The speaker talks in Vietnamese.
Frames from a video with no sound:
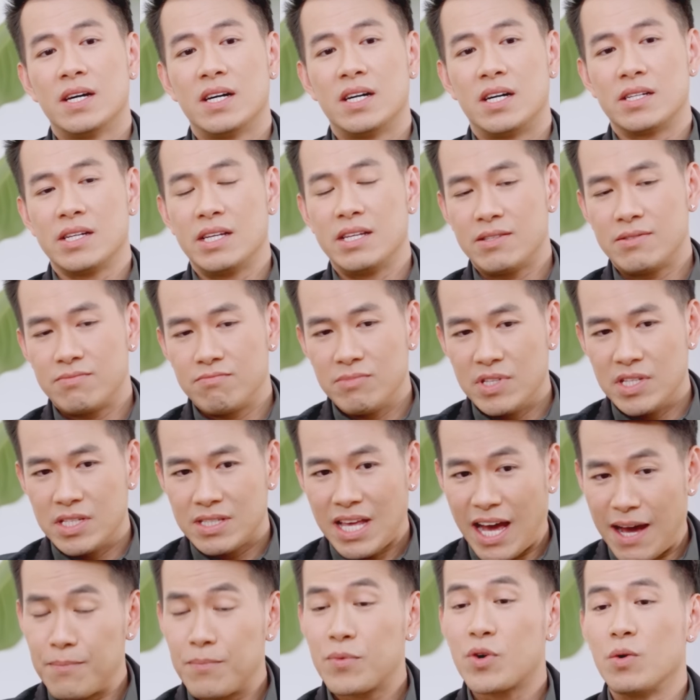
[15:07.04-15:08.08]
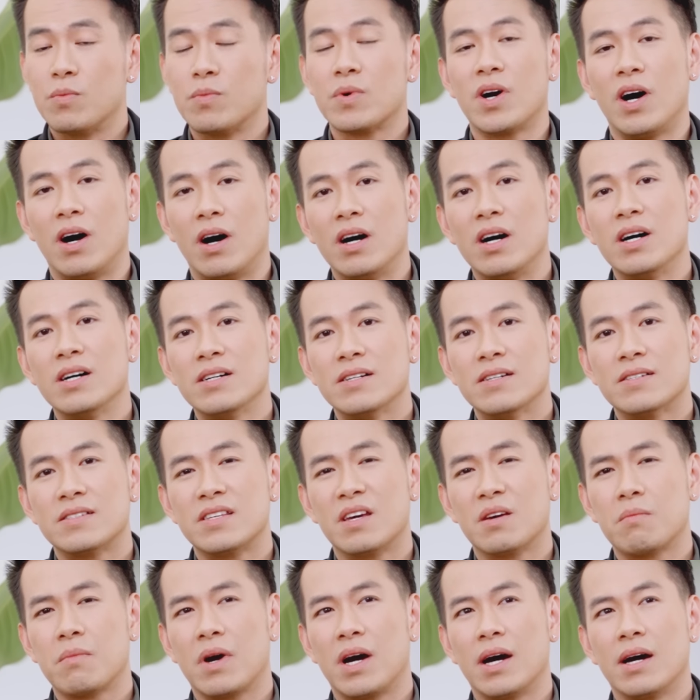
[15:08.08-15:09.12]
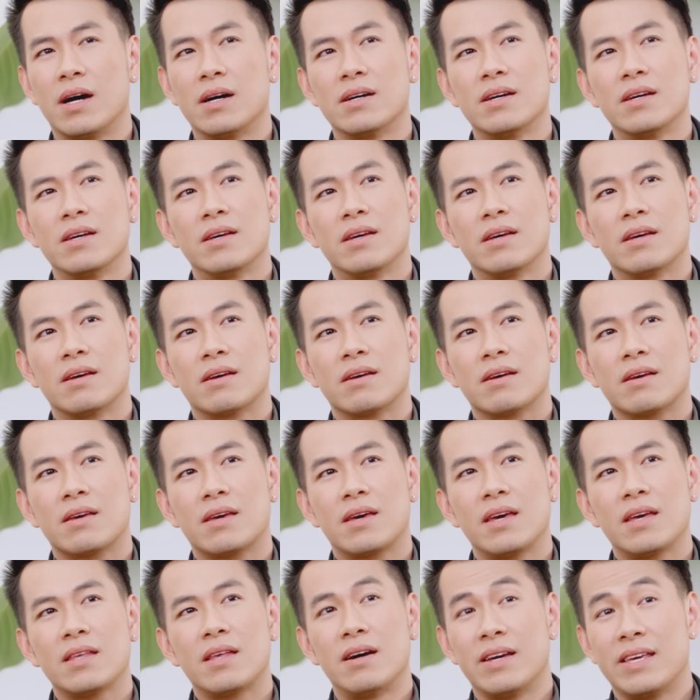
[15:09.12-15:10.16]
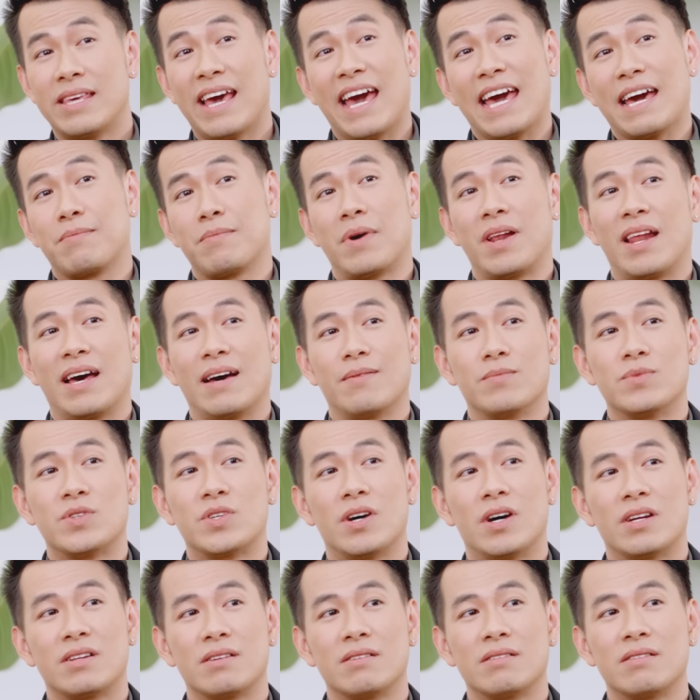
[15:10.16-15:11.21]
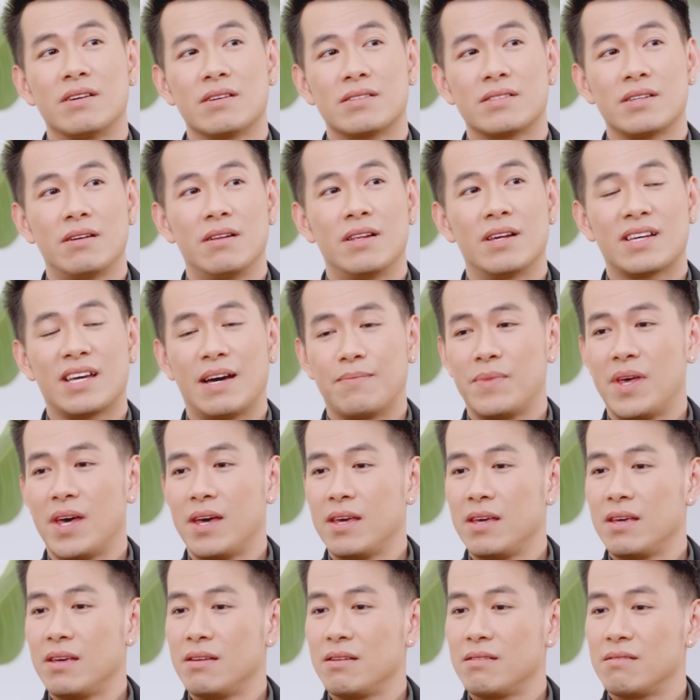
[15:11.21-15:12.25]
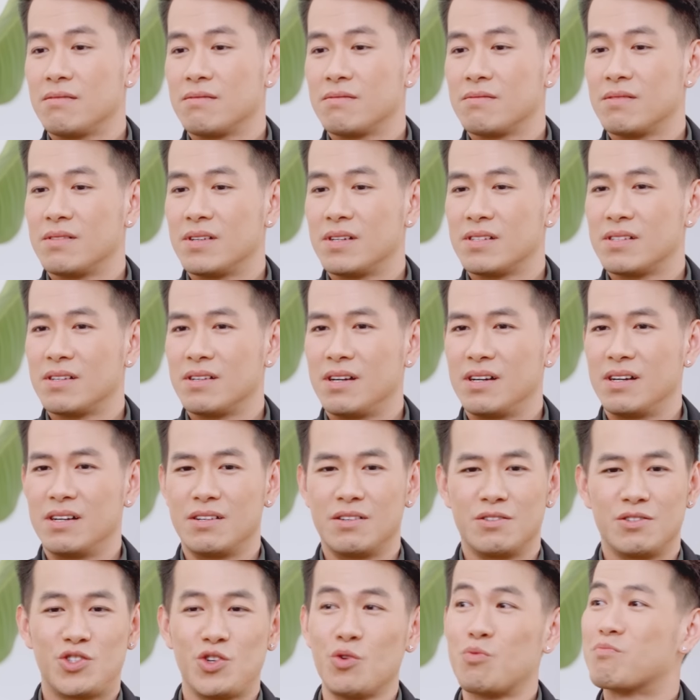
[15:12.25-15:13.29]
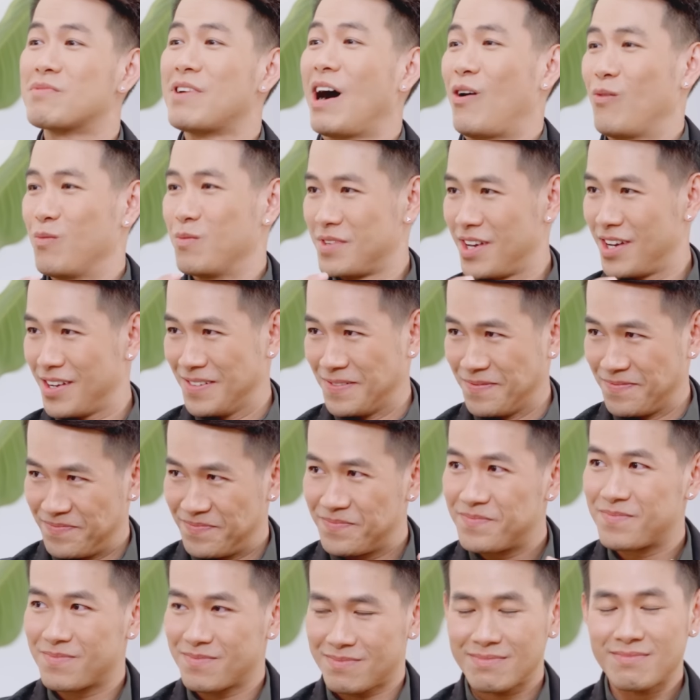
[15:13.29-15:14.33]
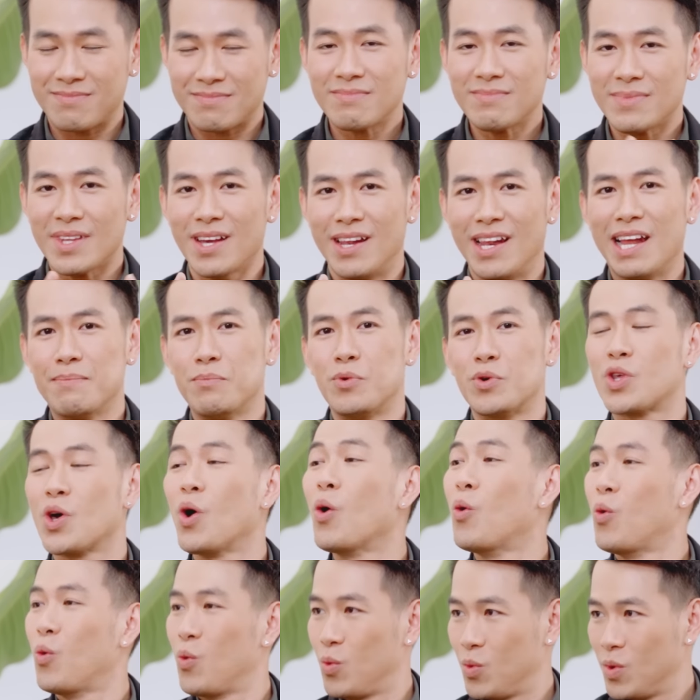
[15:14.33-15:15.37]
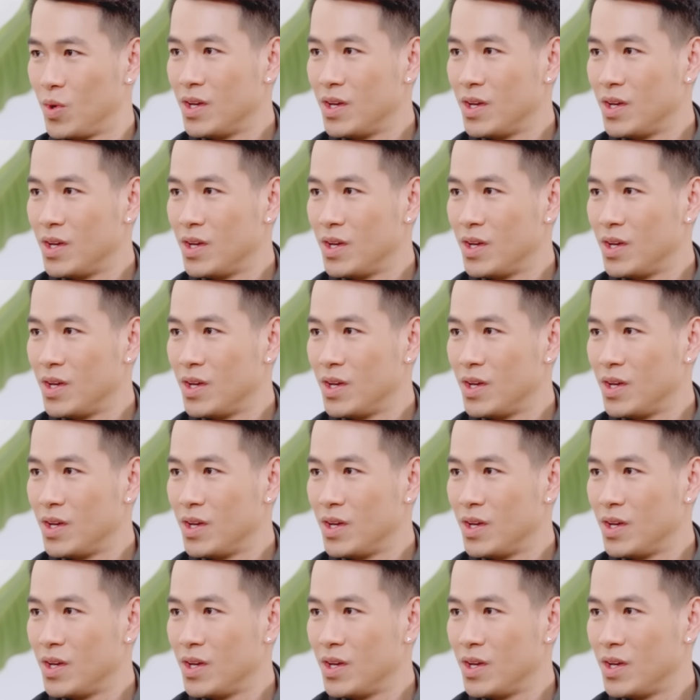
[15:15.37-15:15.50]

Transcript: à, đi đi thăm cũng có. Nhưng mà cái thời gian mà làm cho anh thực sự là cảm thấy uh, rung động nhất là mùa thu.